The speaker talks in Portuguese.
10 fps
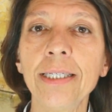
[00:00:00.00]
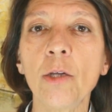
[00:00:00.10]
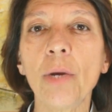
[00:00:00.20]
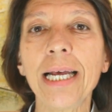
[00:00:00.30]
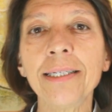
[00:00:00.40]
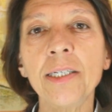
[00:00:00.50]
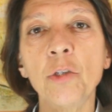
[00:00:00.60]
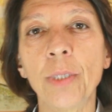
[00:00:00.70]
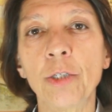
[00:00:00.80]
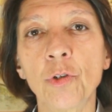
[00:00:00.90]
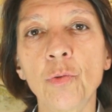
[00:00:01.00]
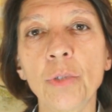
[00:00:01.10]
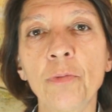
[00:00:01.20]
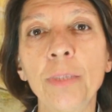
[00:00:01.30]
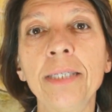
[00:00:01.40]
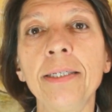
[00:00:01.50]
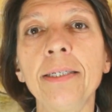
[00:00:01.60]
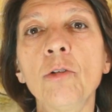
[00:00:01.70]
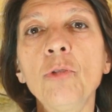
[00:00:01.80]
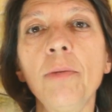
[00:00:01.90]
Então, essas pessoas
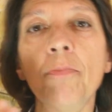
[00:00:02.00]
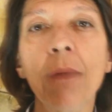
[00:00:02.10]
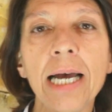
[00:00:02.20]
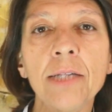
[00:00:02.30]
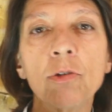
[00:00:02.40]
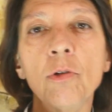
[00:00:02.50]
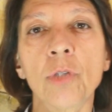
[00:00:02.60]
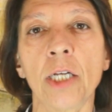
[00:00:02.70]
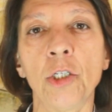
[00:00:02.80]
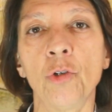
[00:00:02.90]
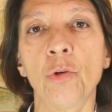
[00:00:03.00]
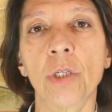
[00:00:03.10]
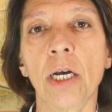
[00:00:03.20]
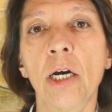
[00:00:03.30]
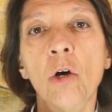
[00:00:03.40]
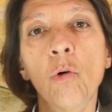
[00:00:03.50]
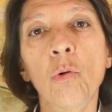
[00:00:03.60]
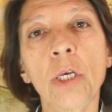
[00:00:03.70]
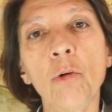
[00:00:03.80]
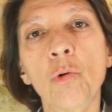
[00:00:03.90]
precisam de mais glutamina.
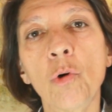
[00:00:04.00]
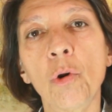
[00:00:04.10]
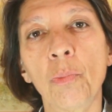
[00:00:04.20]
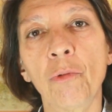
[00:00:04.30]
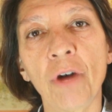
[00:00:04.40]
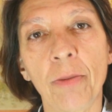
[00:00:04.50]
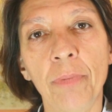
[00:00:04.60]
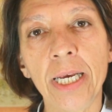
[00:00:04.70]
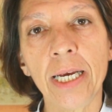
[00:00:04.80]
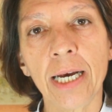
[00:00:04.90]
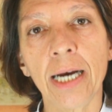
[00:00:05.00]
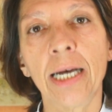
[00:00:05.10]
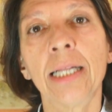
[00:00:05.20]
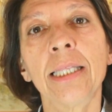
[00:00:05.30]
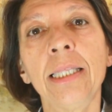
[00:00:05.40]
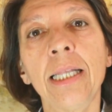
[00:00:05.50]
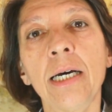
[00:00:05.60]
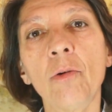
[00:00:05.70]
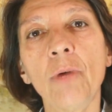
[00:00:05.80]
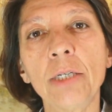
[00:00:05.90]
O que o corpo fabrica
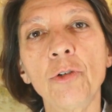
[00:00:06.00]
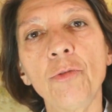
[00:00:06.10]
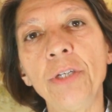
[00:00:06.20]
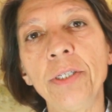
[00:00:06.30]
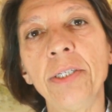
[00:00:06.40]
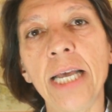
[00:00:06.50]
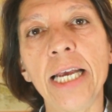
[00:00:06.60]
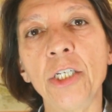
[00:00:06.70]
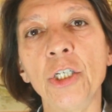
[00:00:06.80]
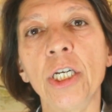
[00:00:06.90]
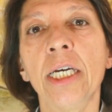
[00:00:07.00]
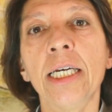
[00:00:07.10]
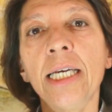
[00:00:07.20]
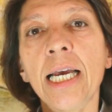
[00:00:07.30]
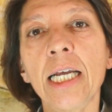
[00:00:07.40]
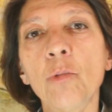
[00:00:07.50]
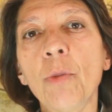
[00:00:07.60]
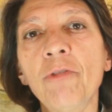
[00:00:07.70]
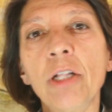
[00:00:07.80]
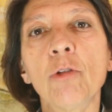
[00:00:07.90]
não é suficiente e é
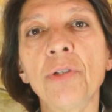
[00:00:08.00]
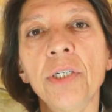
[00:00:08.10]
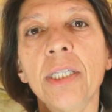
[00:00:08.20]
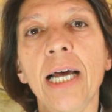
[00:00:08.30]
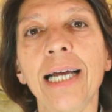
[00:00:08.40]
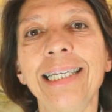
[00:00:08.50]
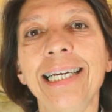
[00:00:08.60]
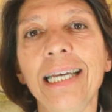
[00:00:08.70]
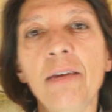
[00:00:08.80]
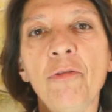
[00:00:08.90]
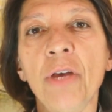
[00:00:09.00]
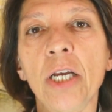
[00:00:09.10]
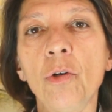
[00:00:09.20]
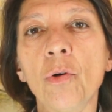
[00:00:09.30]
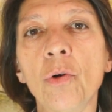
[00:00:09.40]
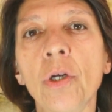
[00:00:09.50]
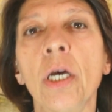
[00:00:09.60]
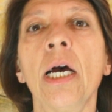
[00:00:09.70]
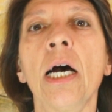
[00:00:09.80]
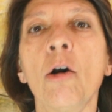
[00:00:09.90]
numa velocidade
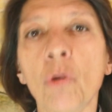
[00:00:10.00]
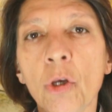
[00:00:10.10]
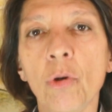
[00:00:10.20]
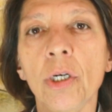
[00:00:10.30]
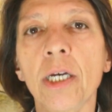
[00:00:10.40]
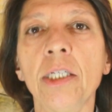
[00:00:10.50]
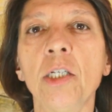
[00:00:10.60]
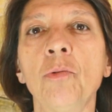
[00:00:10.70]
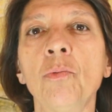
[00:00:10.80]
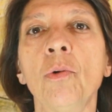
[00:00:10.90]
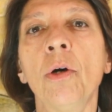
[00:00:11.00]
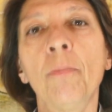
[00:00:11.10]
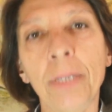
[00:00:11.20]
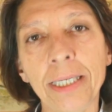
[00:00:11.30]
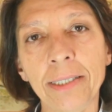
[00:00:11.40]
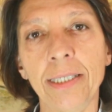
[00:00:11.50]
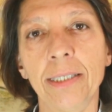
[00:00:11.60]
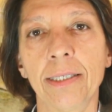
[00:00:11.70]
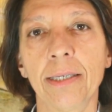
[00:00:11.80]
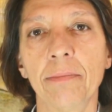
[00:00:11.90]
inferior ao que o organismo
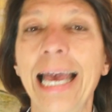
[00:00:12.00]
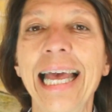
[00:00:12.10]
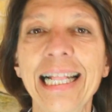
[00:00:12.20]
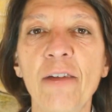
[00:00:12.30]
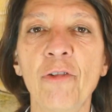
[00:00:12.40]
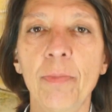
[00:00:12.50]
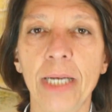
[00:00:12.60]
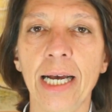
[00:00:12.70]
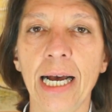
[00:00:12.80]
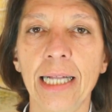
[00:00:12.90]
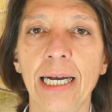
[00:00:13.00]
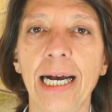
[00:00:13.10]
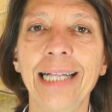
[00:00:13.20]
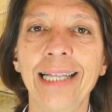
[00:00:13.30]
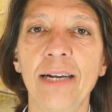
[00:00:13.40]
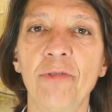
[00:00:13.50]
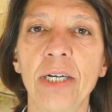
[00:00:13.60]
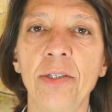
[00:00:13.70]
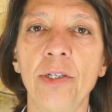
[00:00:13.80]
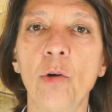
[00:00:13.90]
precisa. Ela é fabricada
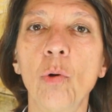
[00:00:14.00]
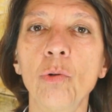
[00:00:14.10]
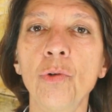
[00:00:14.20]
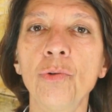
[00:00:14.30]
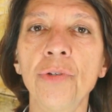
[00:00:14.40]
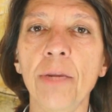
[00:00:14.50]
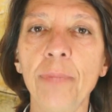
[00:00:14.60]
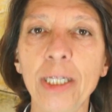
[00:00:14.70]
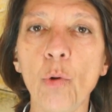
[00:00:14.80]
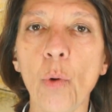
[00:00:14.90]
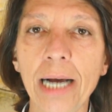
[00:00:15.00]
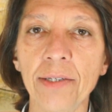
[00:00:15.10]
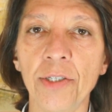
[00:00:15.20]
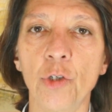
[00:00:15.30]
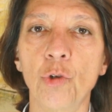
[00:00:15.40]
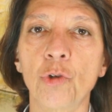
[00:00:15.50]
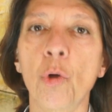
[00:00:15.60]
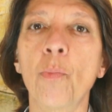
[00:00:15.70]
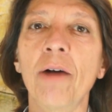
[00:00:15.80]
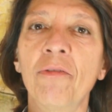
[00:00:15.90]
através de outros aminoácidos,
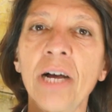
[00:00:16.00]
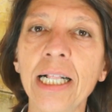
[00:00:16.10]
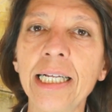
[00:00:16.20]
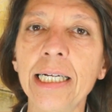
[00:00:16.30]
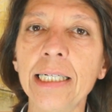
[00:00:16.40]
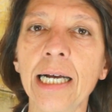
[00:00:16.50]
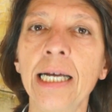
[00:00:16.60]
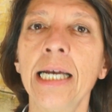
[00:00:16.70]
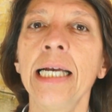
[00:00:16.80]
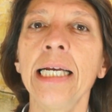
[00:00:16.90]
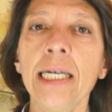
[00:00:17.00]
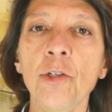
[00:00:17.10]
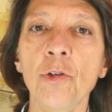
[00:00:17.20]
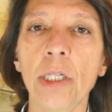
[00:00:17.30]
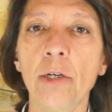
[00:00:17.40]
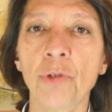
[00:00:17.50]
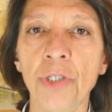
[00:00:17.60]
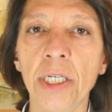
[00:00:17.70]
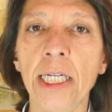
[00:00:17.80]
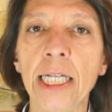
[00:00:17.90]
como a valina,
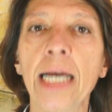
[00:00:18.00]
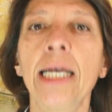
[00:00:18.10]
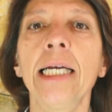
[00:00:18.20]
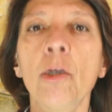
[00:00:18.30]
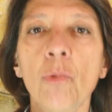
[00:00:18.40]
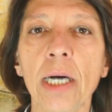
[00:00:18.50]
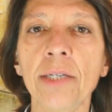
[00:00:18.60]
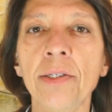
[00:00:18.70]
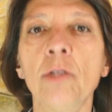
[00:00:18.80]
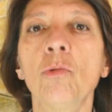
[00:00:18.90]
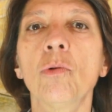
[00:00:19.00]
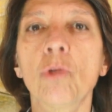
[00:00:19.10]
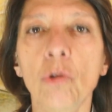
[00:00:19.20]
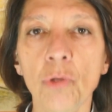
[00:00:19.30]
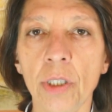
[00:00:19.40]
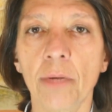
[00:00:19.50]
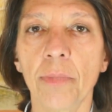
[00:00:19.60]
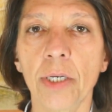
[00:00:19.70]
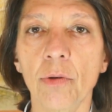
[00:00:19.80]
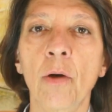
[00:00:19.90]
isoleucina e o ácido
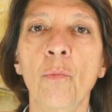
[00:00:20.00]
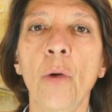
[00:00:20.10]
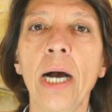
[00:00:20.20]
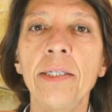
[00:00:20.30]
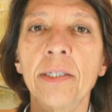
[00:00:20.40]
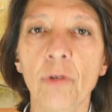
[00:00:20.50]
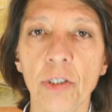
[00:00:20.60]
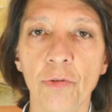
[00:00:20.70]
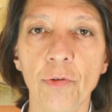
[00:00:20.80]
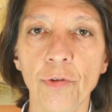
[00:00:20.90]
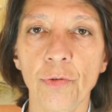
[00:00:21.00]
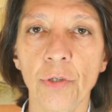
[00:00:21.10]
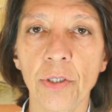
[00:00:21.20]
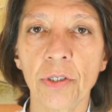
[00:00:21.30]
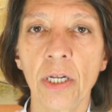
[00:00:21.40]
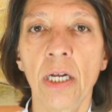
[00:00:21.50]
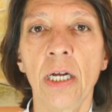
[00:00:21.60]
glutâmico. Quais são as funções?